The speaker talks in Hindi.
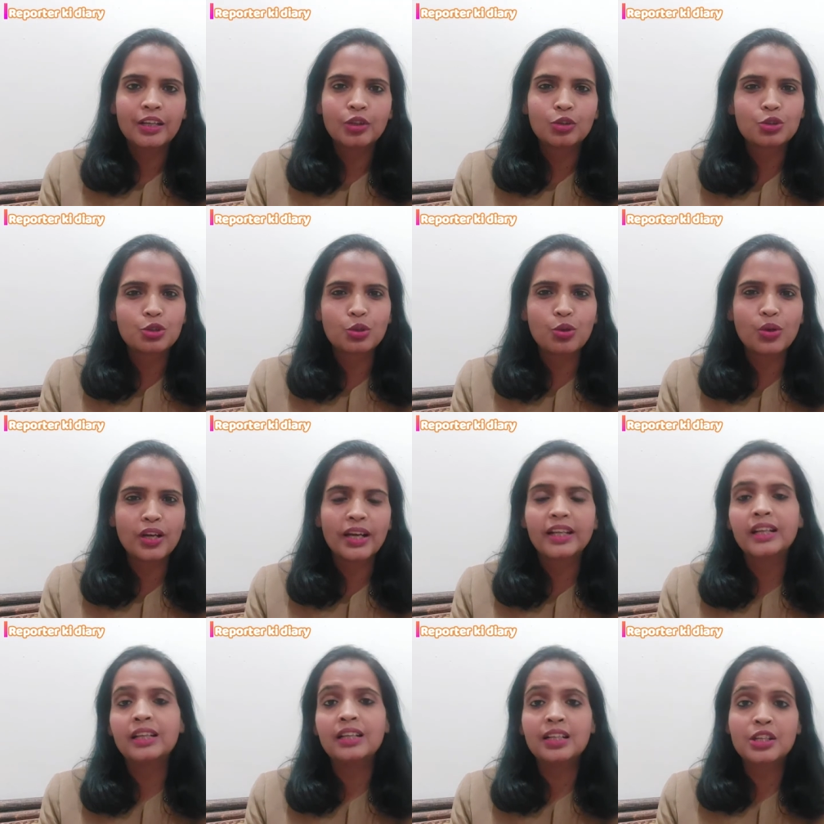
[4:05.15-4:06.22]
कुछ लोग हैं
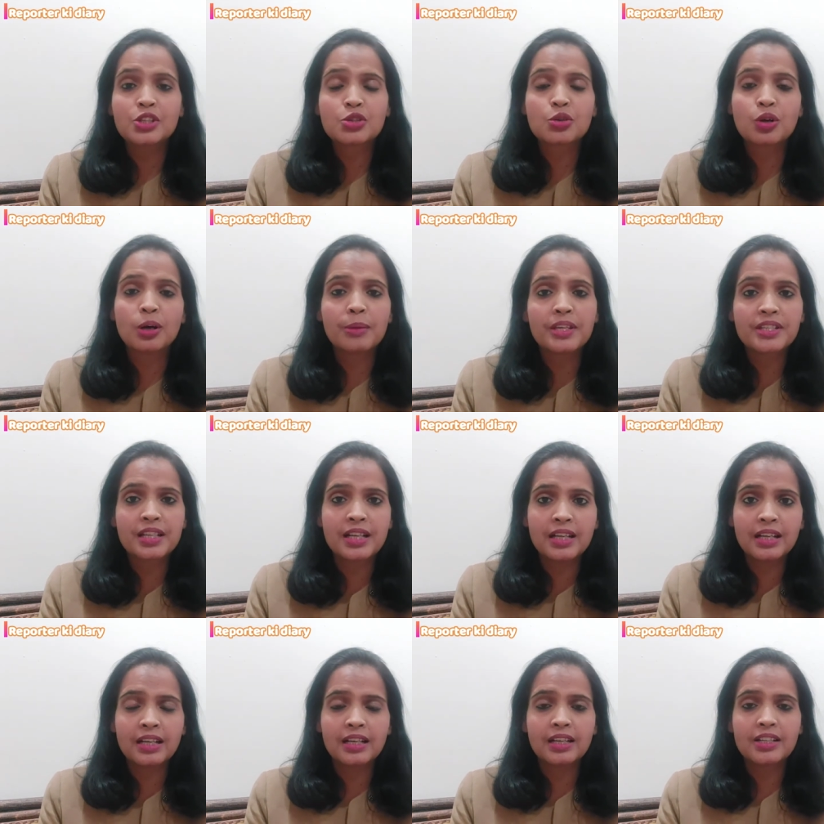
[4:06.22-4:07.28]
ना कि जो हमेशा
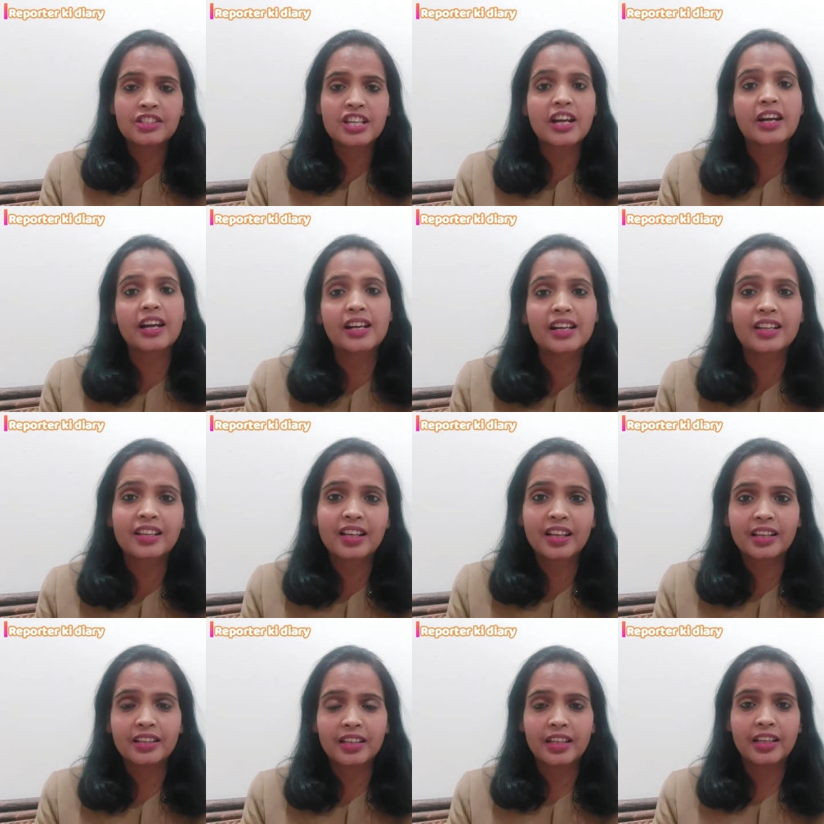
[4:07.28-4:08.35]
झगड़ा करते
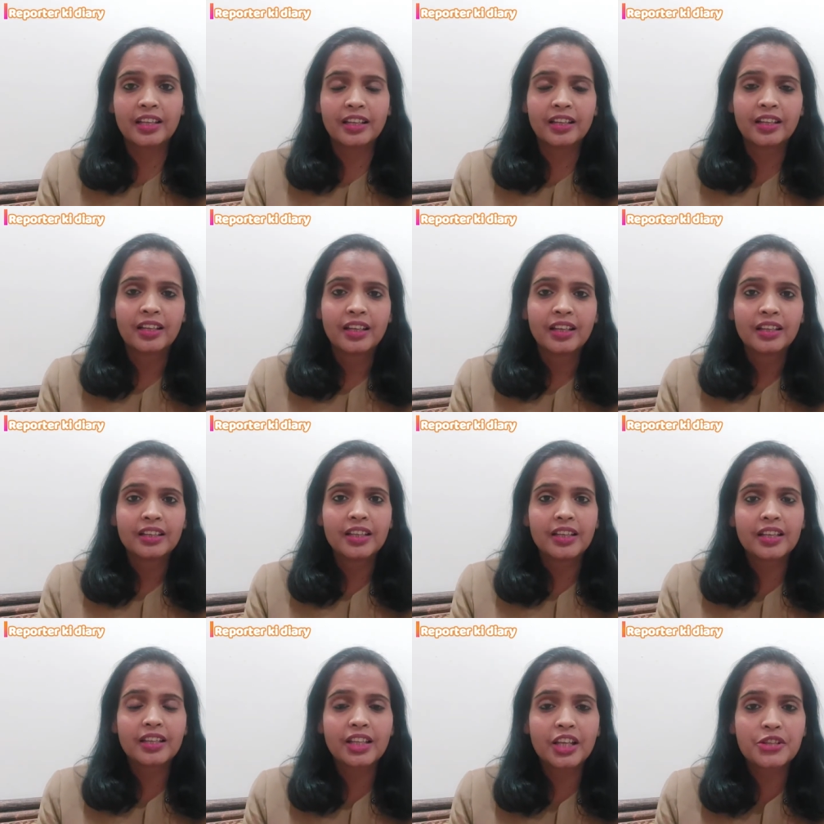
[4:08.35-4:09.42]
रहते हैं
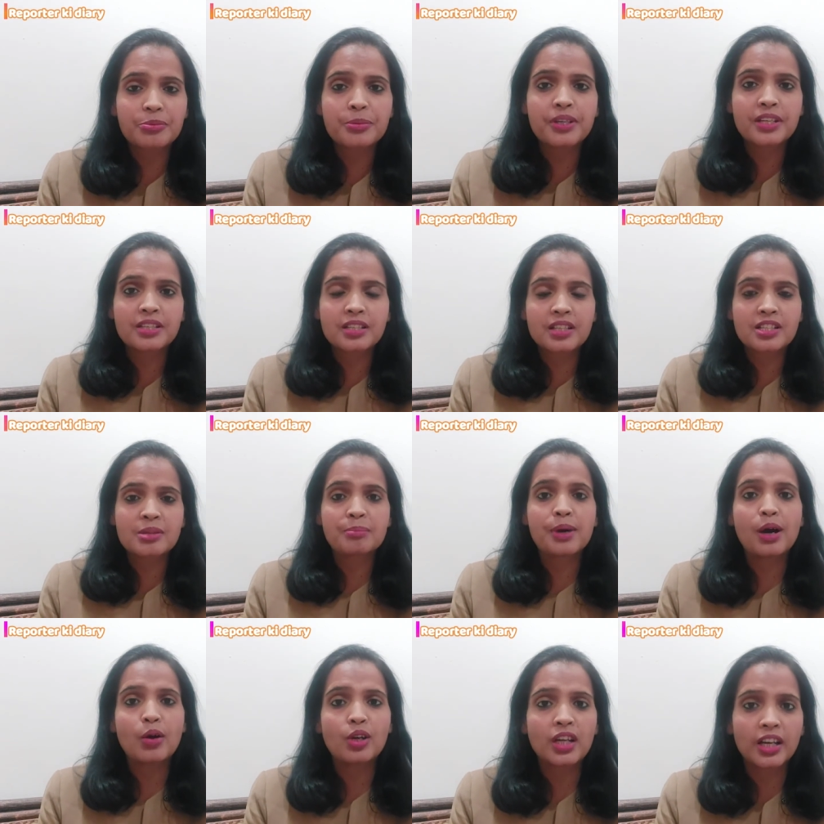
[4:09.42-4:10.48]
देखिए देश में किस तरह से
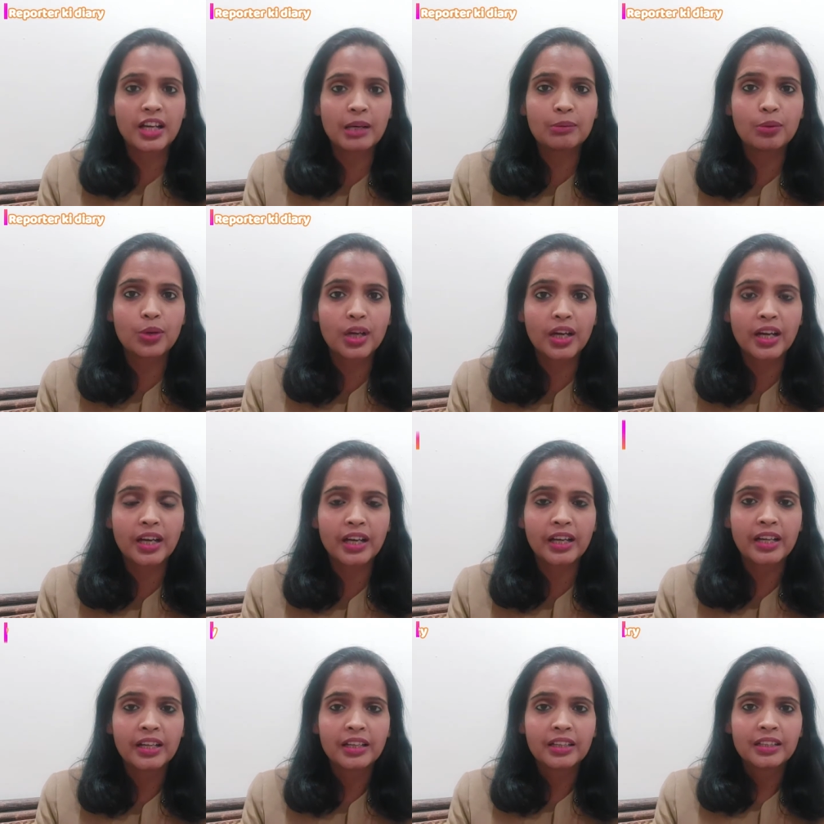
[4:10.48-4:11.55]
माहौल ख़राब हो रहा है
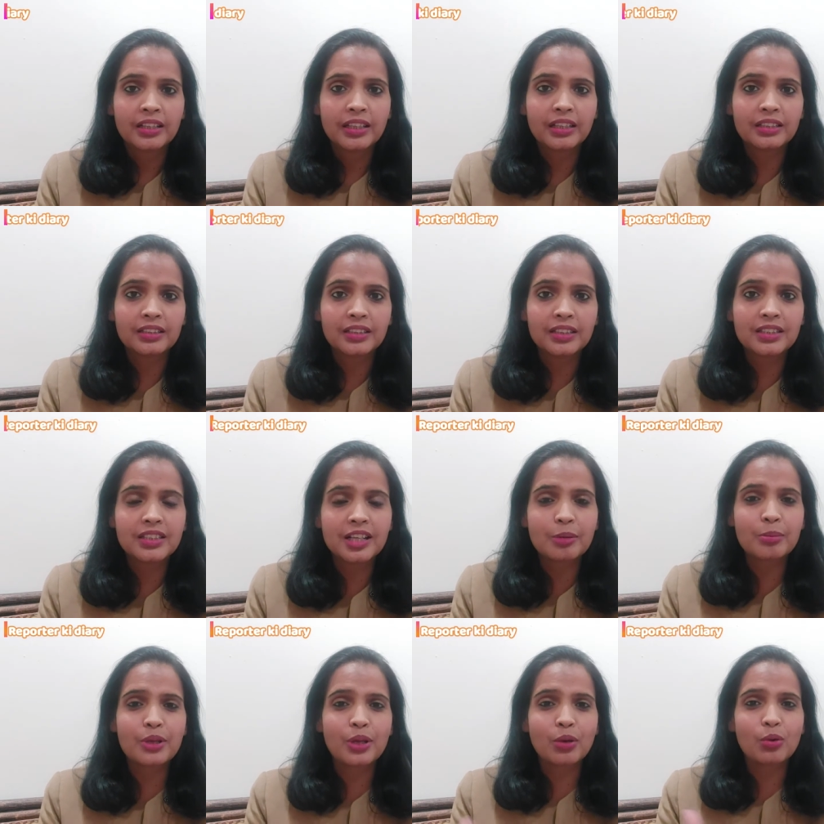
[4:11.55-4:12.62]
एक इस
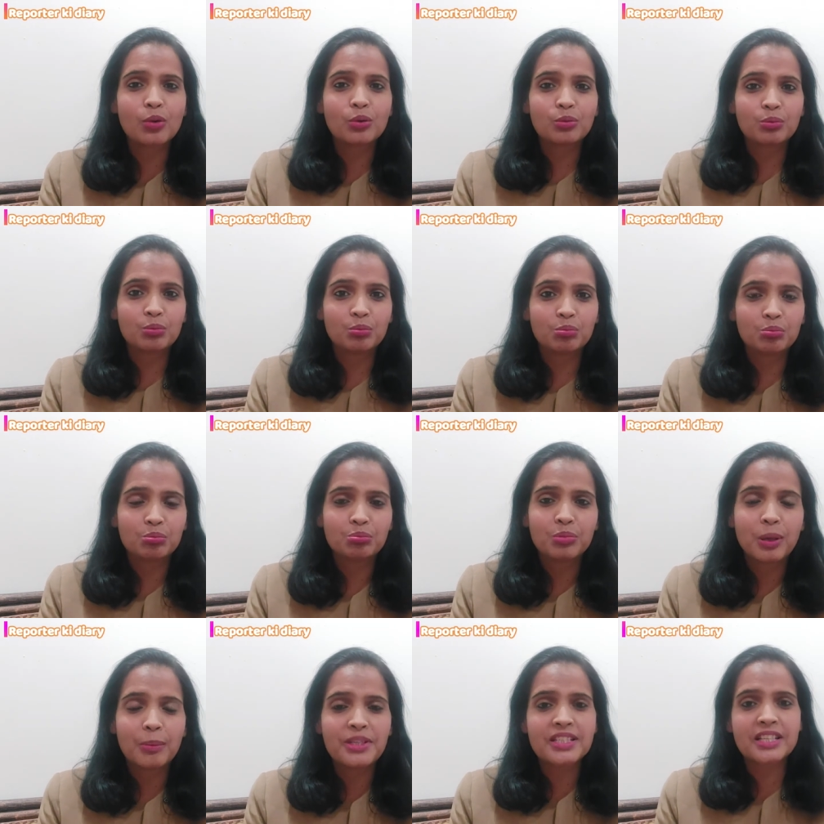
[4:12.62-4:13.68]
धर्म के लोग
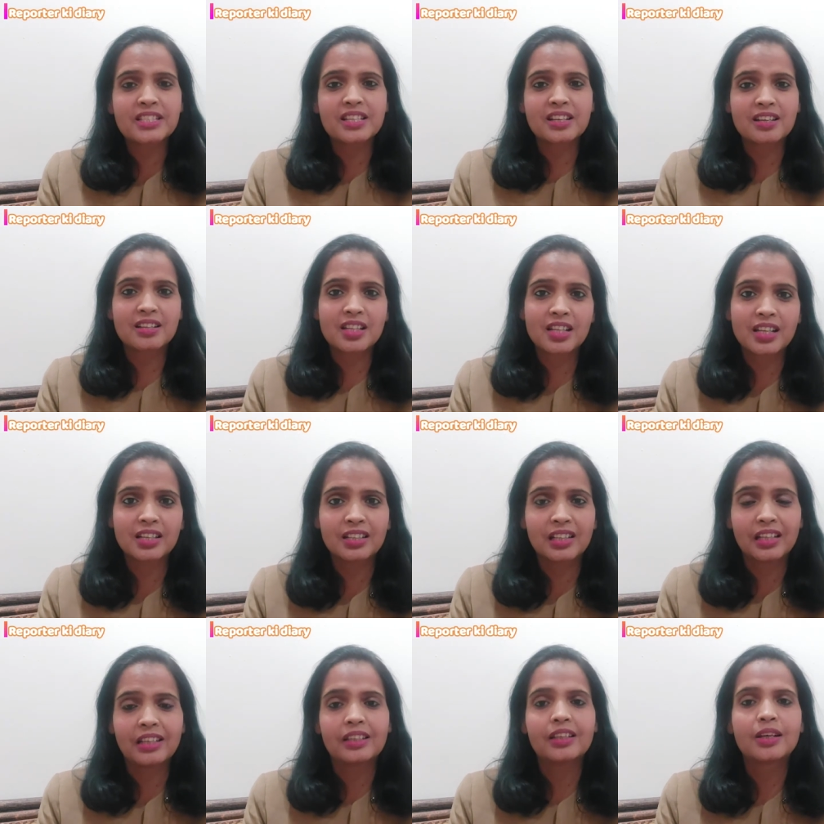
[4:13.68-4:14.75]
हमेशा झगड़ते रहते
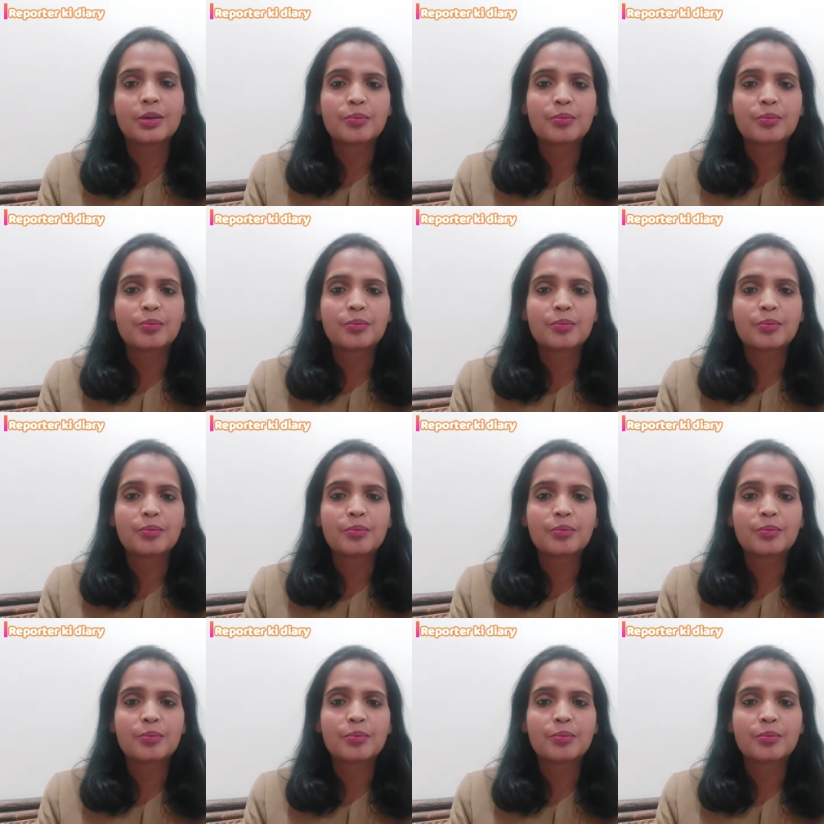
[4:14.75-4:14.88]
हैं